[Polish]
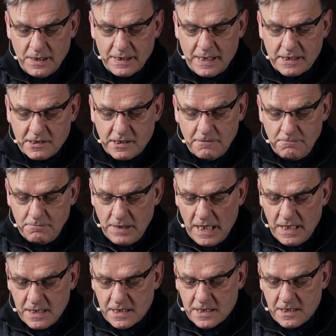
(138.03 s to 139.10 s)
Nad tym
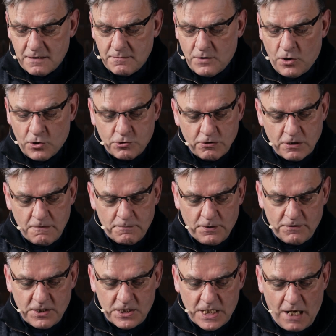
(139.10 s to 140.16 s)
miejscem, o którym
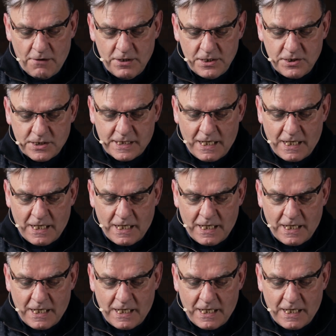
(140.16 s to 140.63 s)
powiedziałeś,